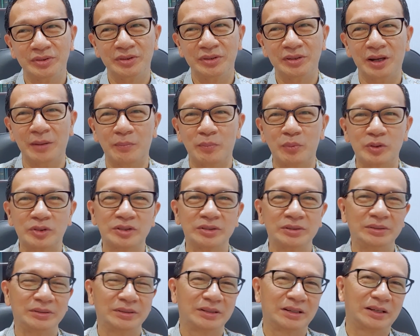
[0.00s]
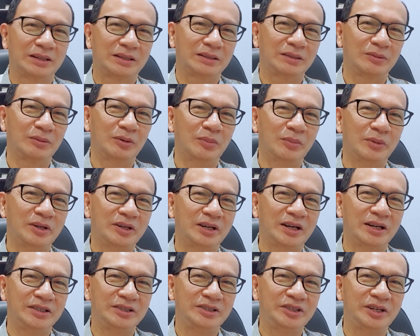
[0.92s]
也不是我们
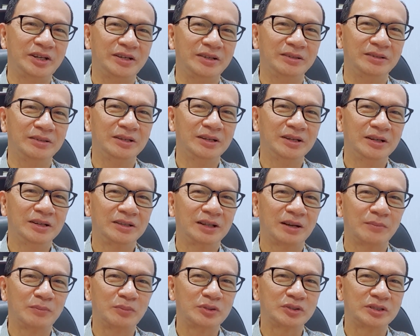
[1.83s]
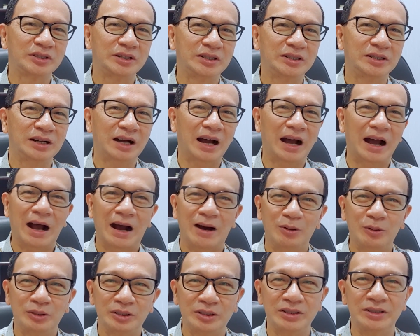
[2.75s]
可见，他不是一个
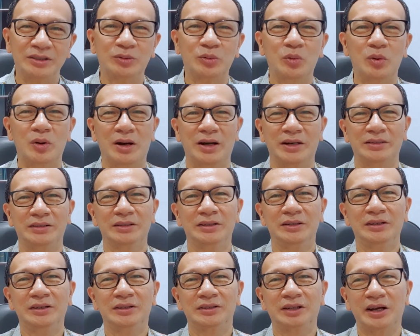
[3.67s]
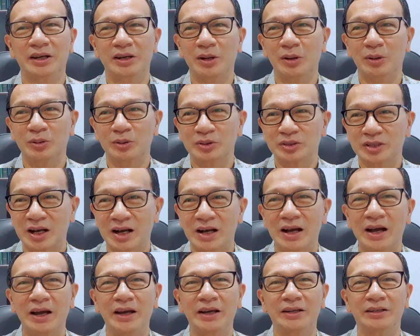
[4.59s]
好的国王，他要伤
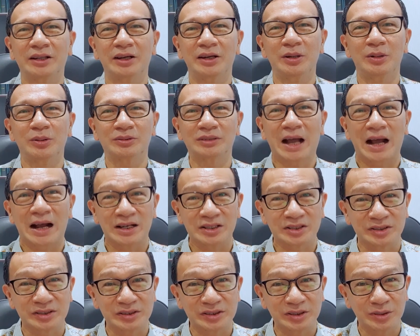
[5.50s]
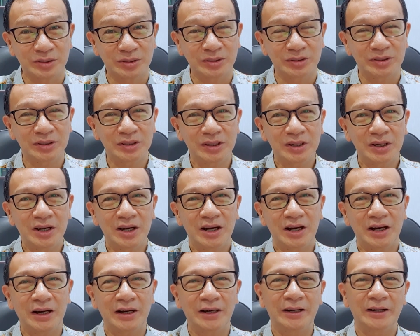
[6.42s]
害，他要打死这个。
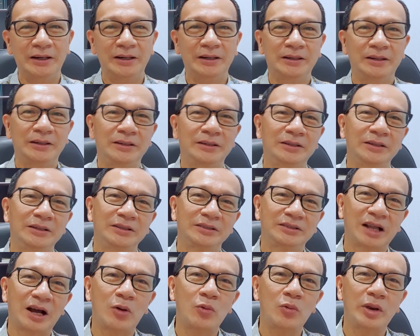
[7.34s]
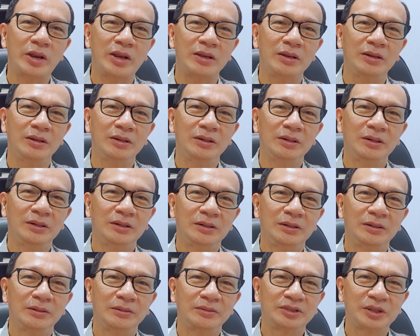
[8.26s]
呃，单位，
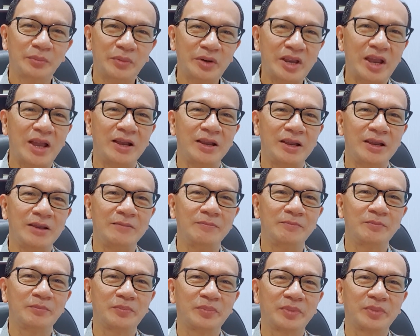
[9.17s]
什么原因？